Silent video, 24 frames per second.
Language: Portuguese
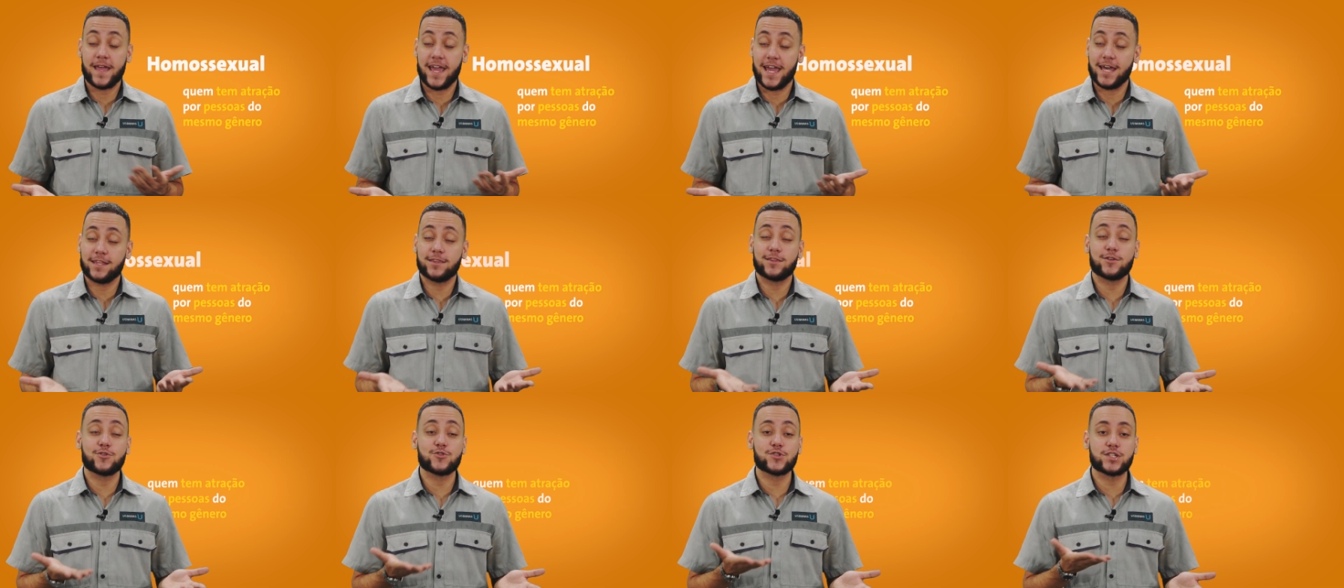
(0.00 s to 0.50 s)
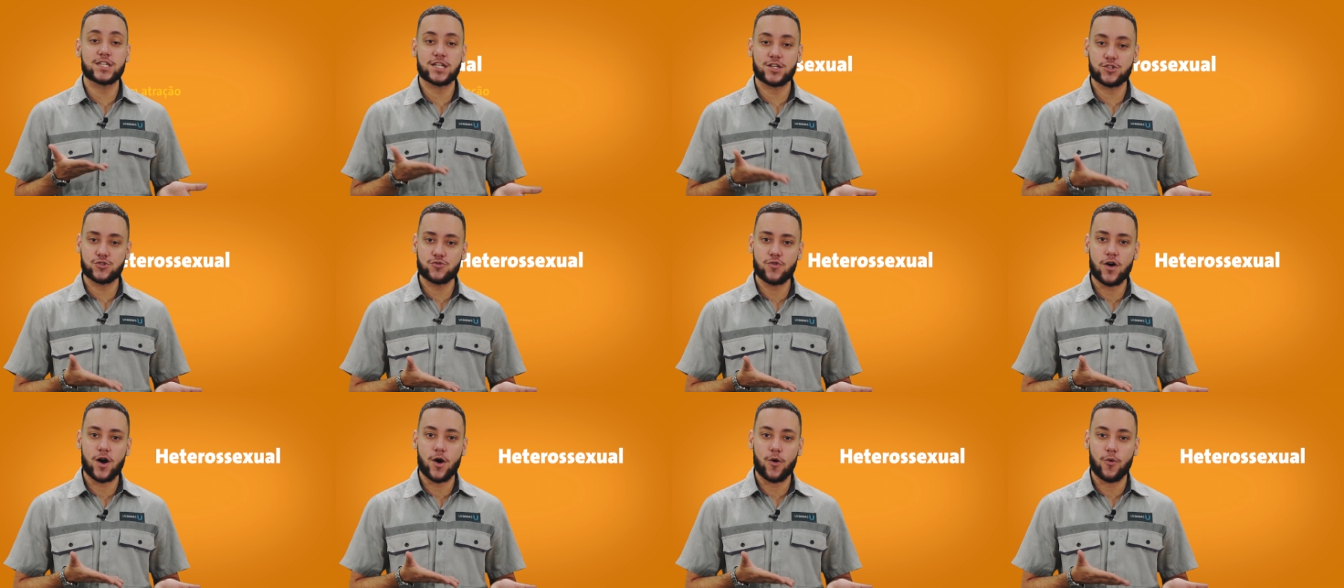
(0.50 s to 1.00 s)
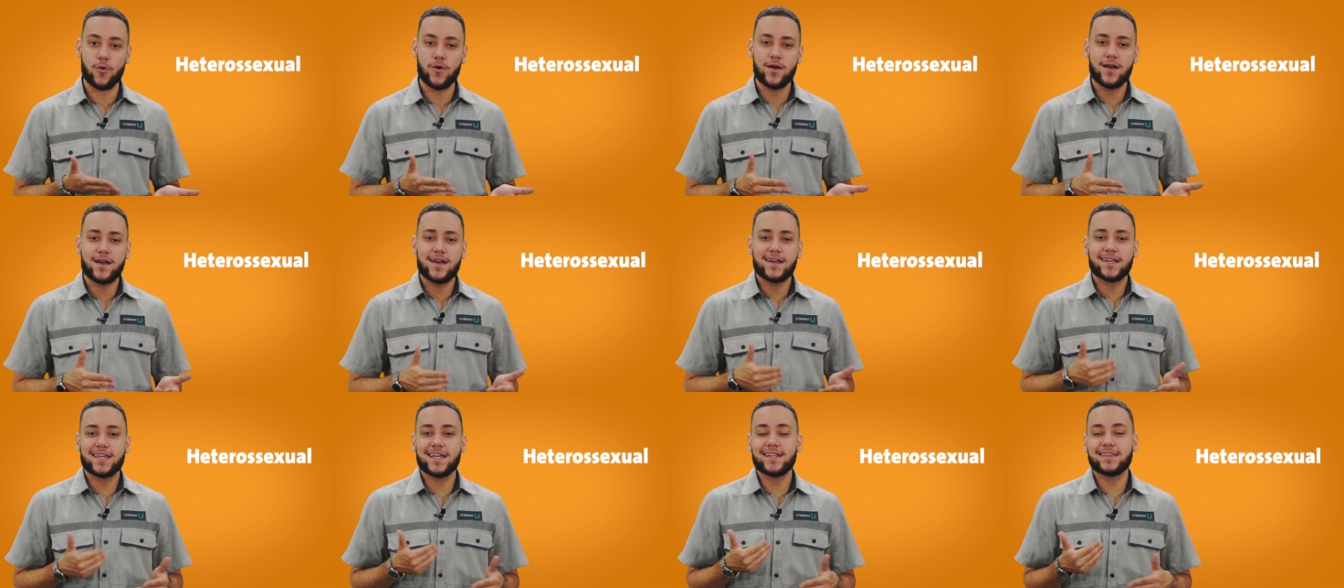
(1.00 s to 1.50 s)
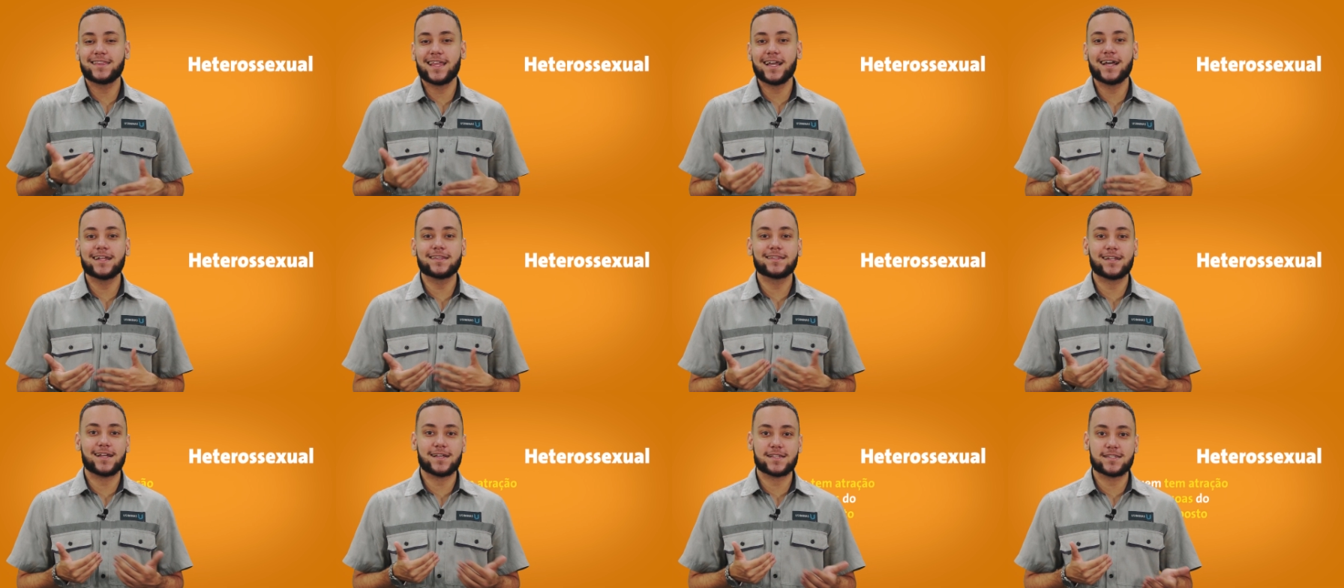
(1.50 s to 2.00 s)
heterossexual, quem
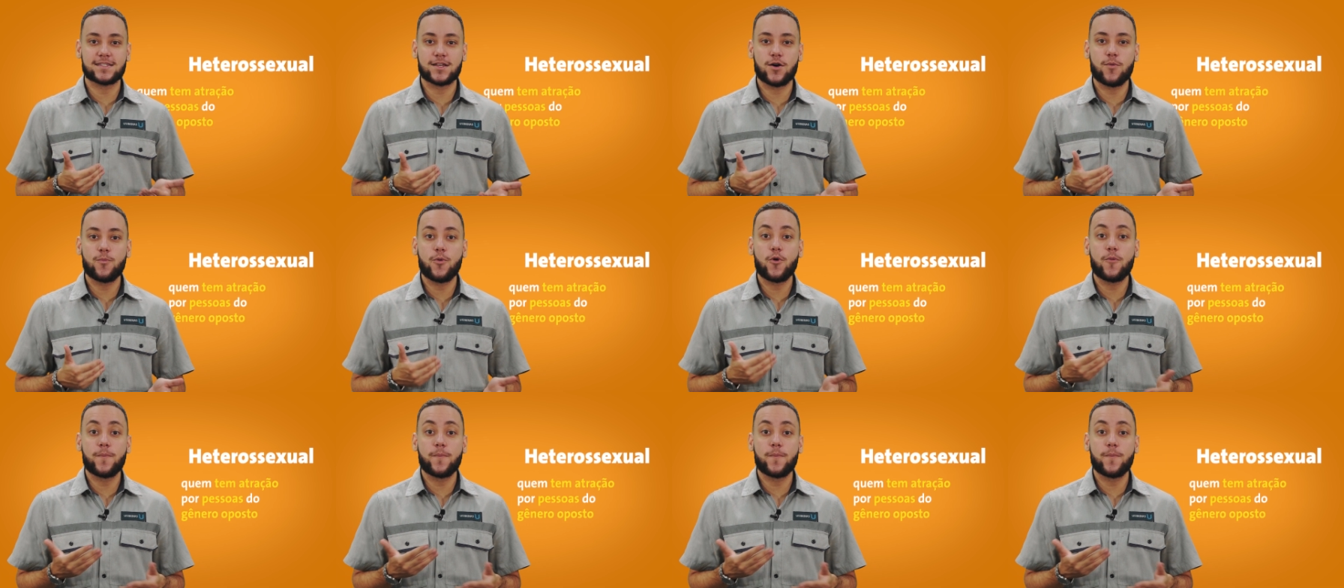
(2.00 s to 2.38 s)
tem atração